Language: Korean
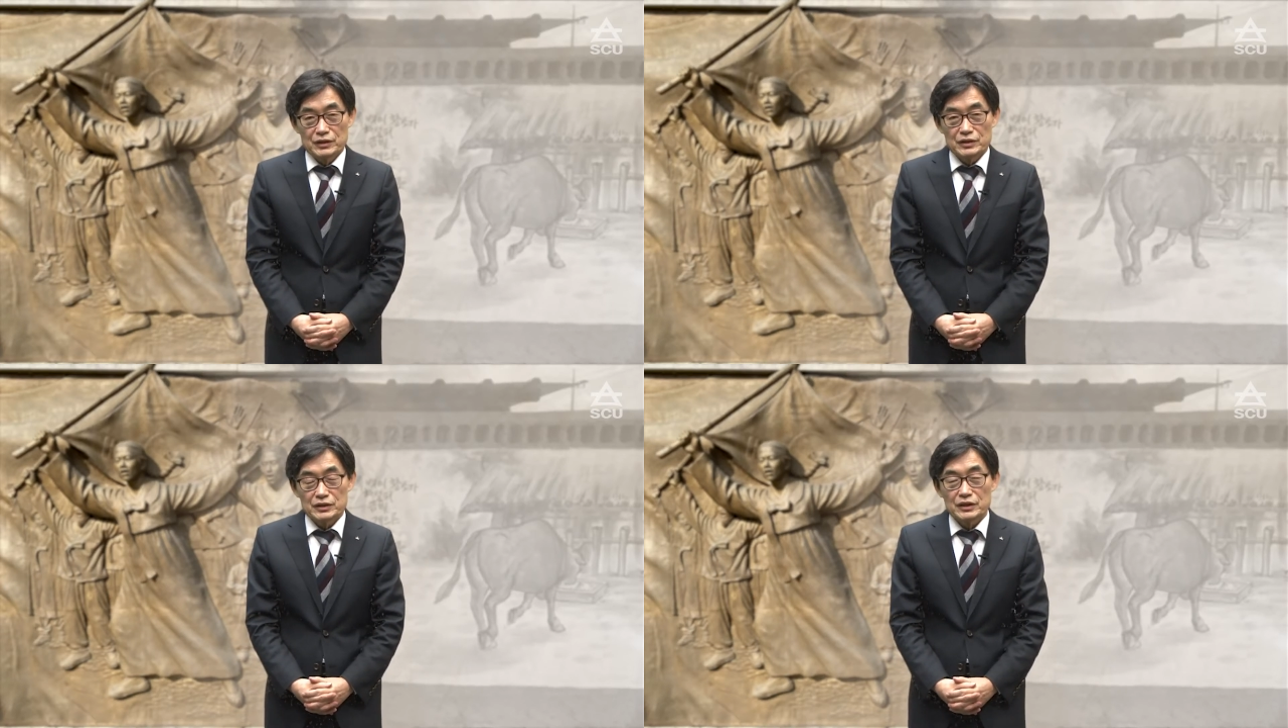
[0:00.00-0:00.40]

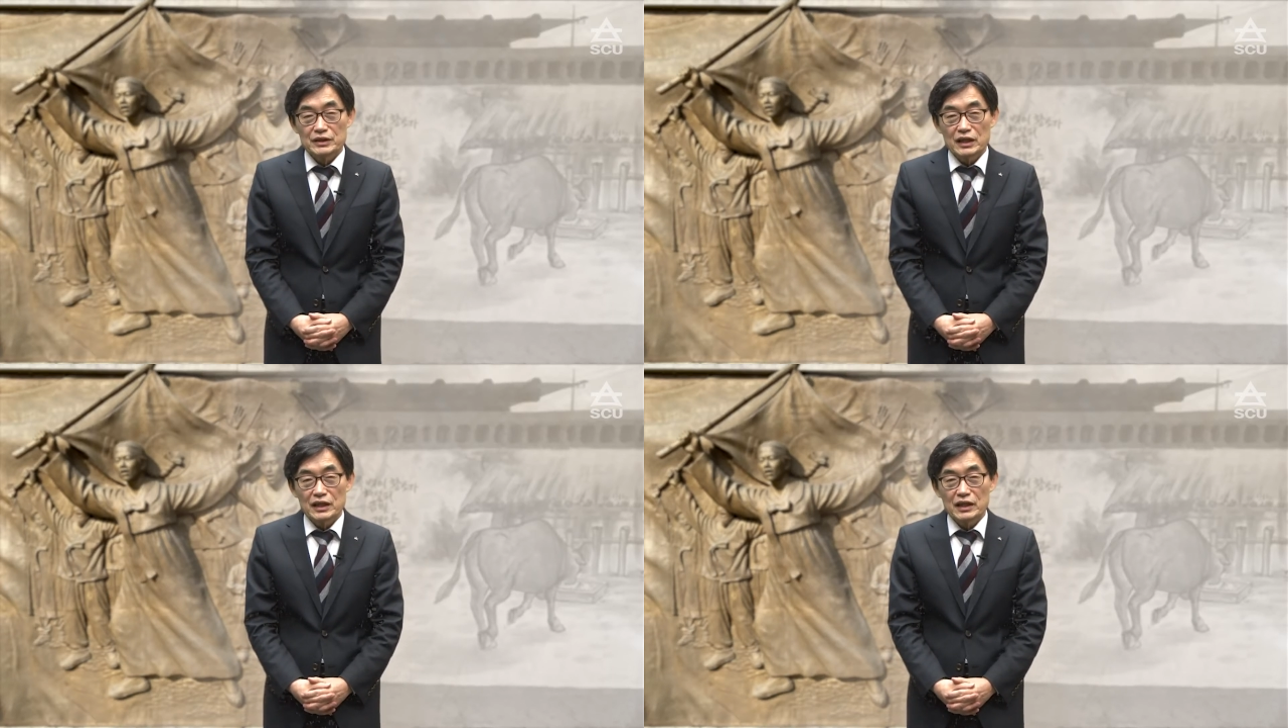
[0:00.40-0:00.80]

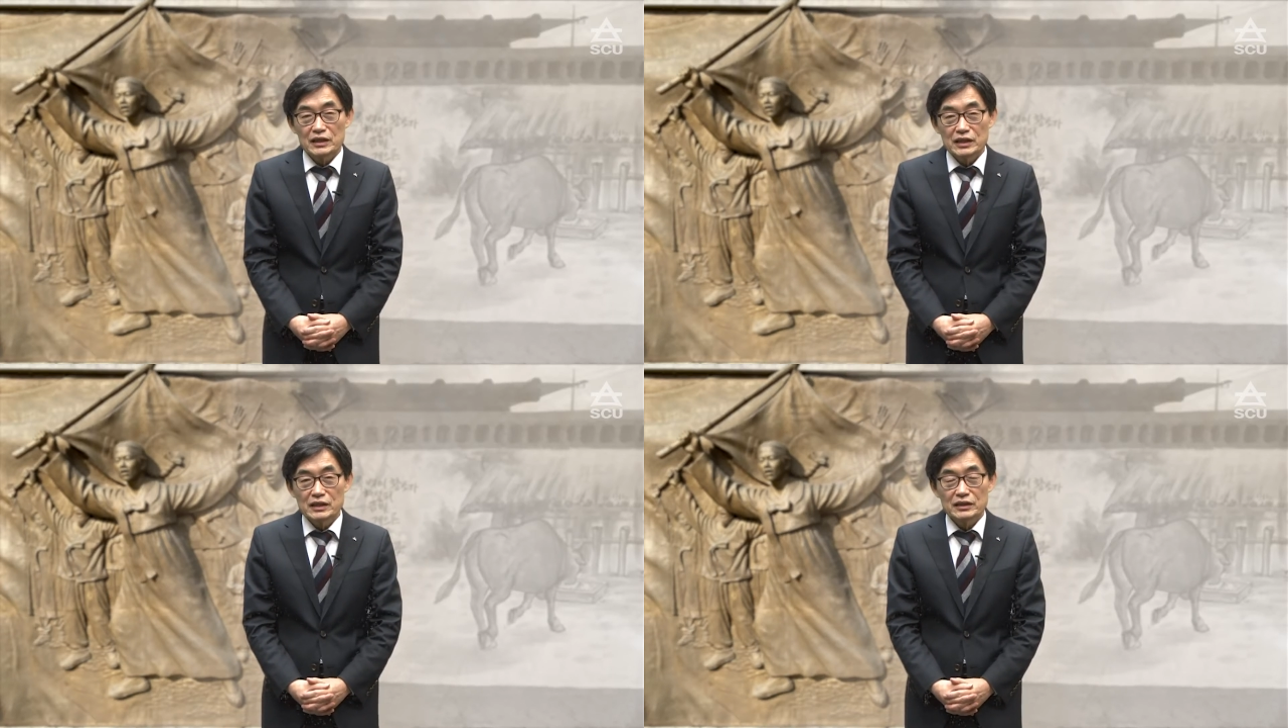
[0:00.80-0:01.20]
시따라
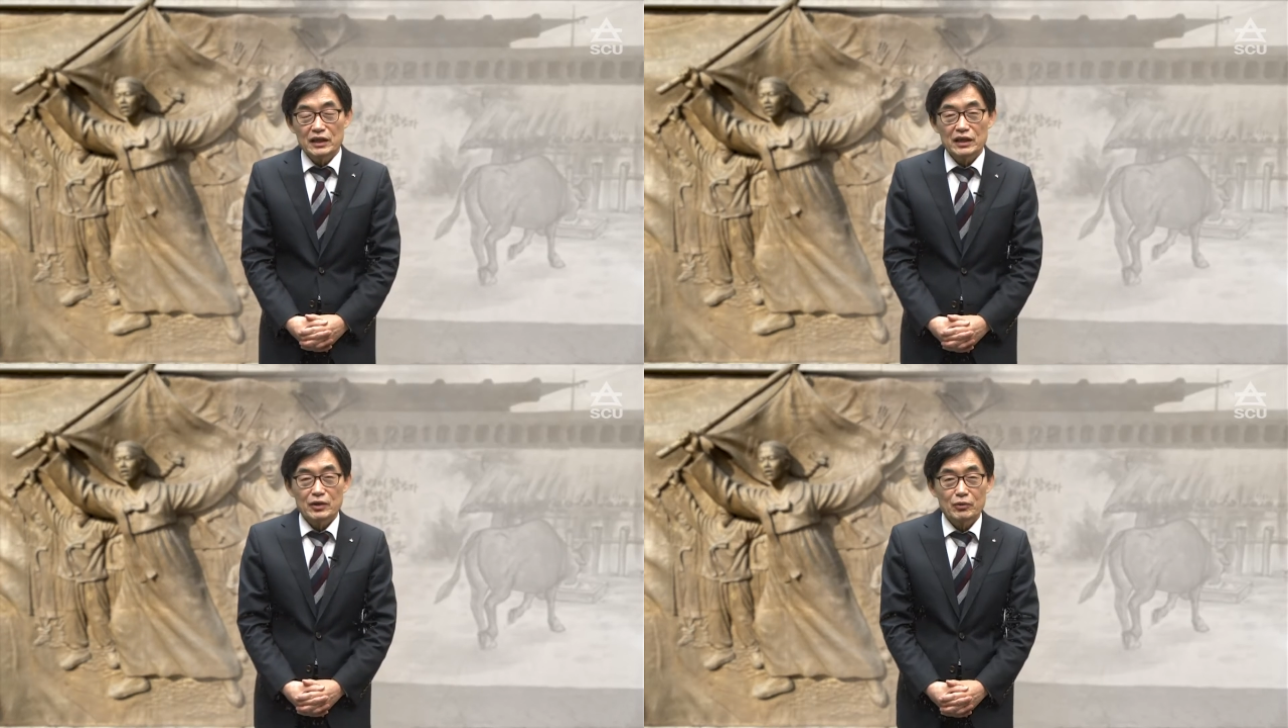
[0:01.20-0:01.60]

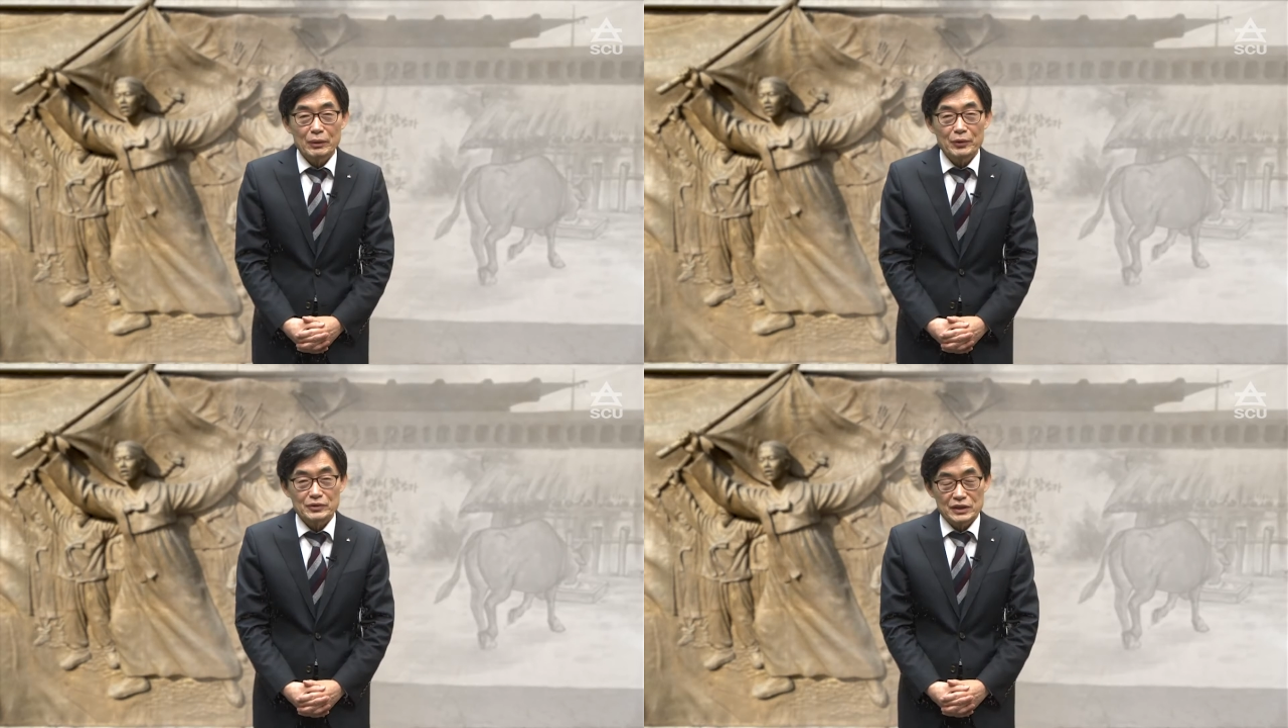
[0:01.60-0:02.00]
길따라라는
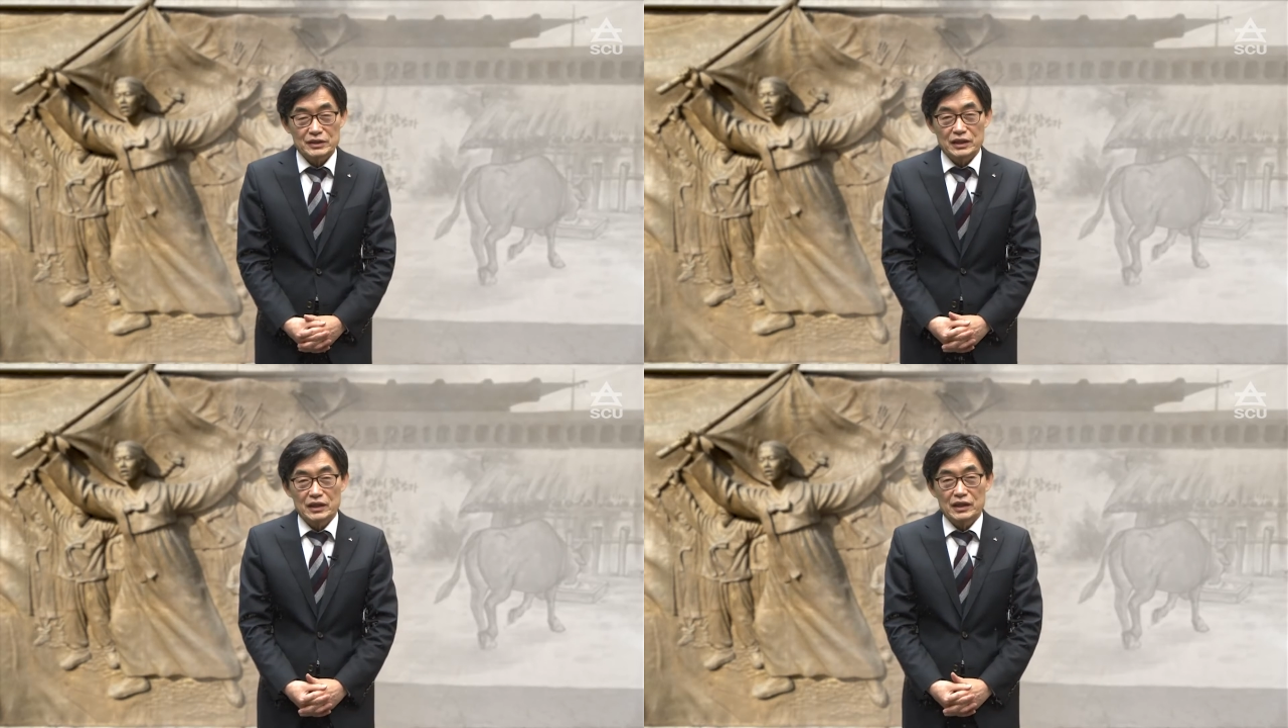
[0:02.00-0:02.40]
과목
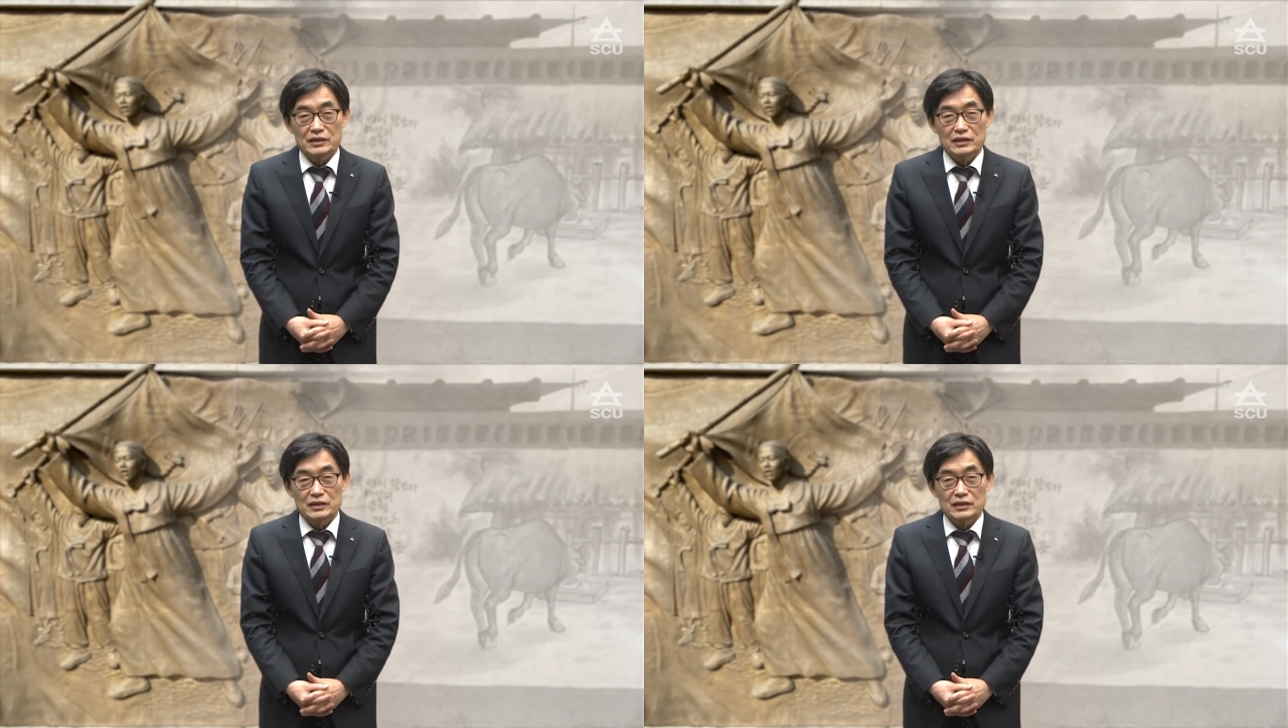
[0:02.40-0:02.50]
자체가